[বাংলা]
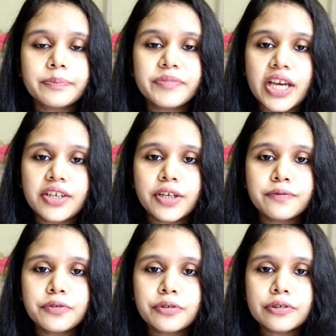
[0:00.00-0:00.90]

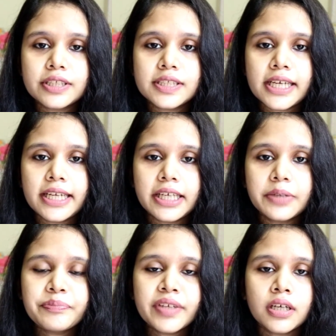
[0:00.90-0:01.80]
ড্যান্ড্রাফ দূর করতে চাইলে
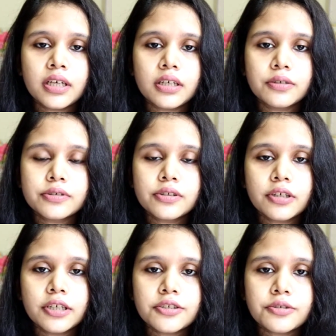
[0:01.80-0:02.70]
গোসল
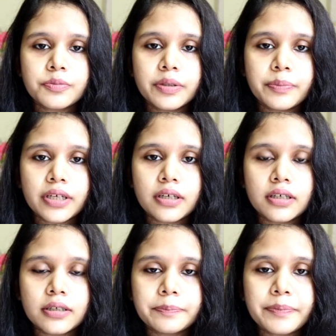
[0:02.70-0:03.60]
করার সময়
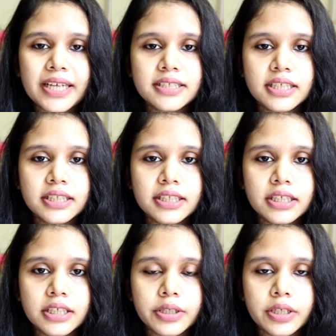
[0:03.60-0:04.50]
পানির সাথে
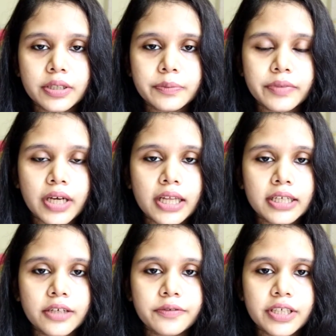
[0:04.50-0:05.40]

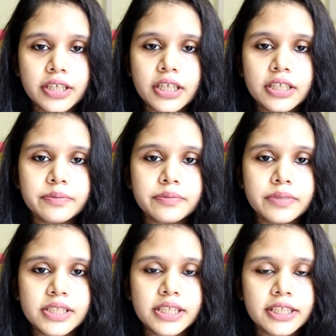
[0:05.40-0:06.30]
হালকা ভিনেগার
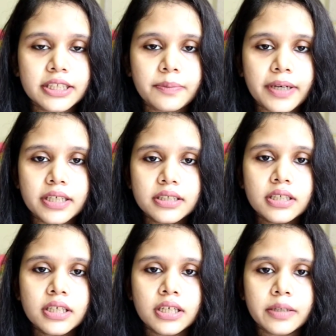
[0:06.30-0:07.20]
মিশিয়ে নিতে পারেন
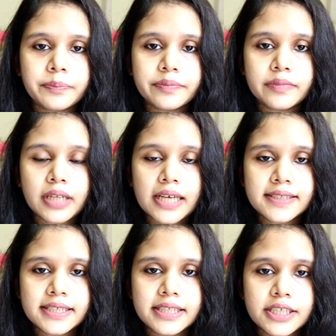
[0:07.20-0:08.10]

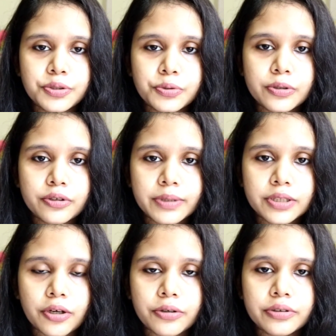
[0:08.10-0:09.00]
লাস্টে যে চুল ধোবেন
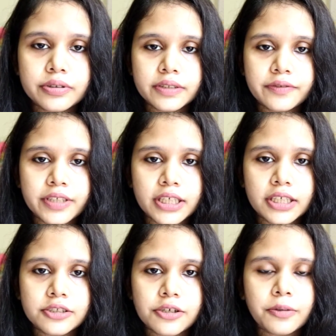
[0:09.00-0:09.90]
তখন
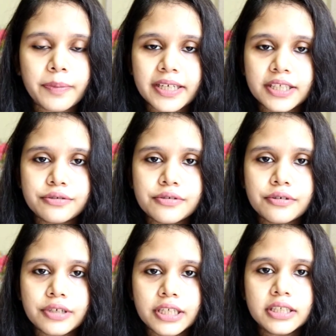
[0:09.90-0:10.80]
ভিনেগার সহ পানি ইউজ
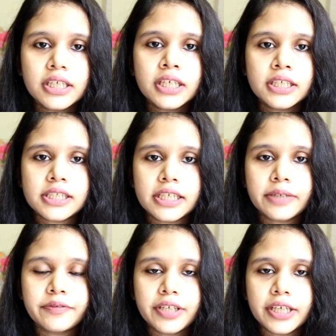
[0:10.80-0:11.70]
করলেন সে
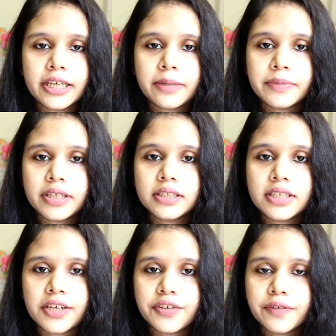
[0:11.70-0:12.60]
ভিনেগার আপনার
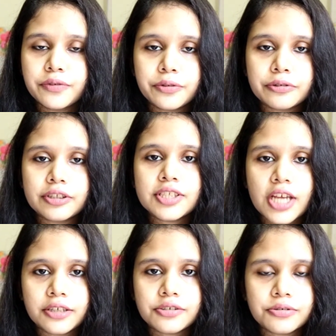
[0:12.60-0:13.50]
ড্যান্ড্রাফ দূর করতে
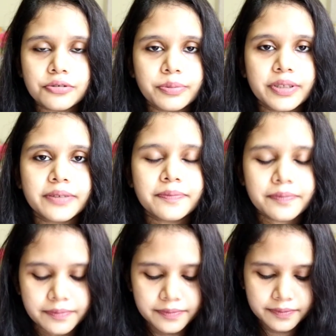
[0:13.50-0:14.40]
সাহায্য করবে
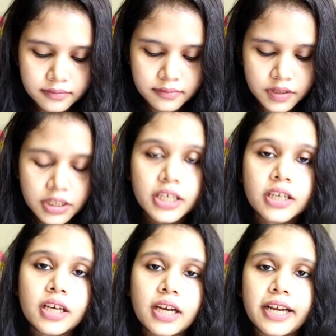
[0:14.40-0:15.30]

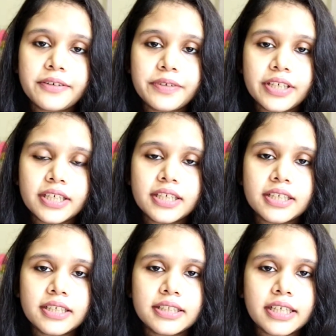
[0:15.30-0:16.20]
আর ভিনেগার
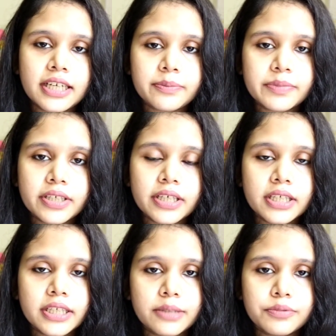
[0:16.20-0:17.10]
না থাকলে আপনারা
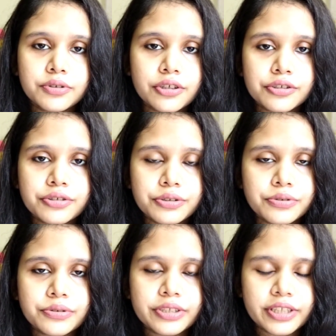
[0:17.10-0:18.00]
লেবুর রসও
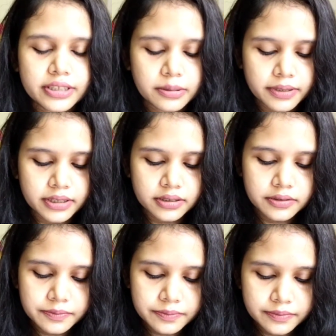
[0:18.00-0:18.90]
ইউজ করে দেখতে পারেন
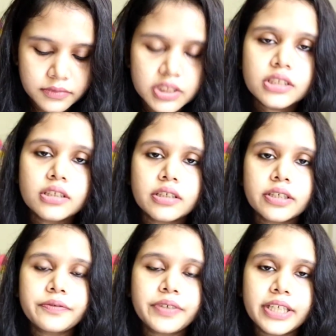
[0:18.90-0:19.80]

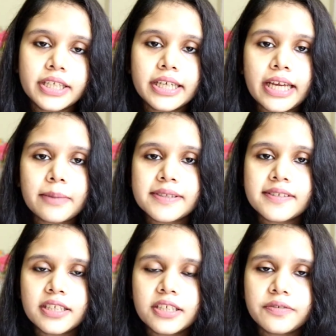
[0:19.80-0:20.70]
ভিনেগার অ্যাপেল
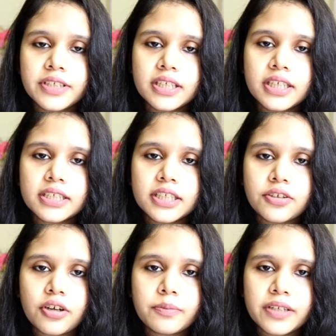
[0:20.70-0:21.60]
সাইডার ভিনেগার না
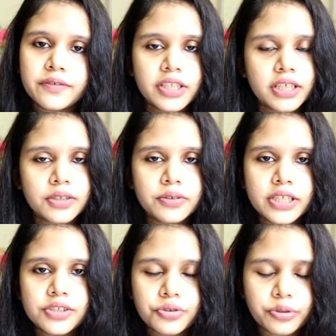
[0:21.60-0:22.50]
নর্মাল ভিনেগার
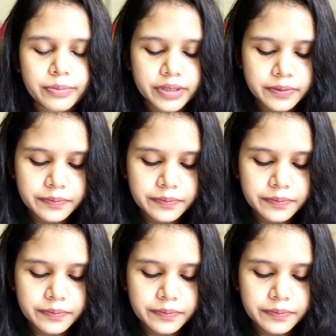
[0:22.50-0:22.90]
হলেই চলবে